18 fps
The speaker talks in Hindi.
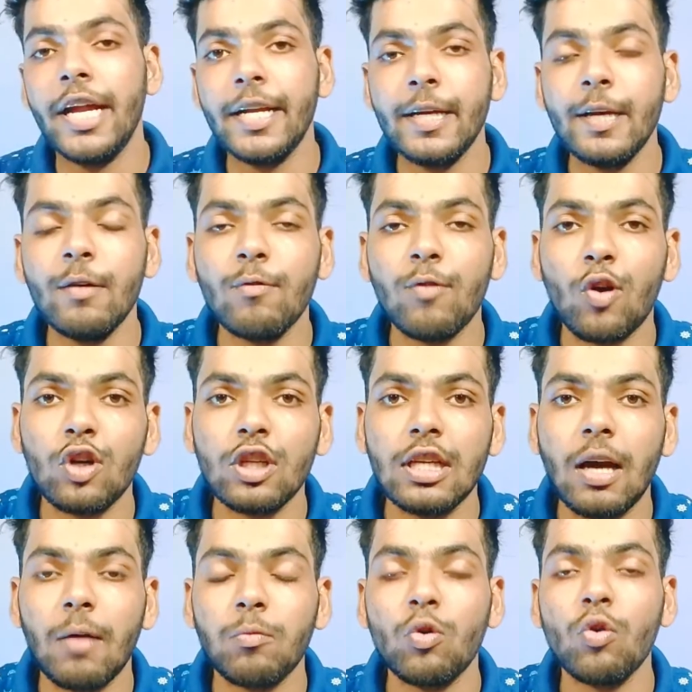एटीन वोट
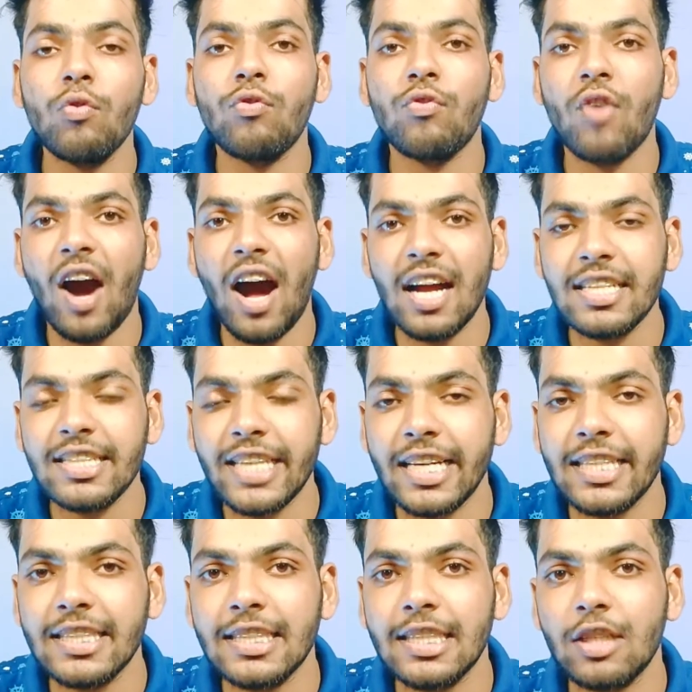की आपको फास्ट
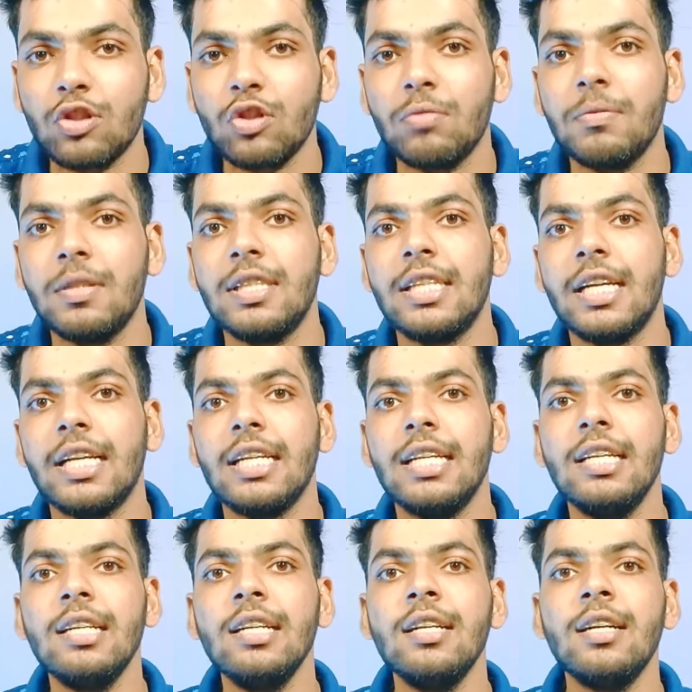चार्जिंग देखने को मिल
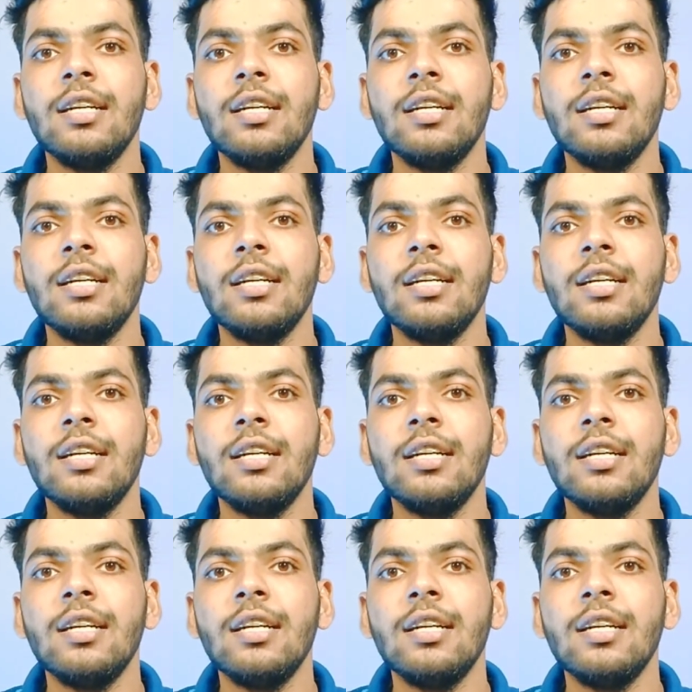जाएगी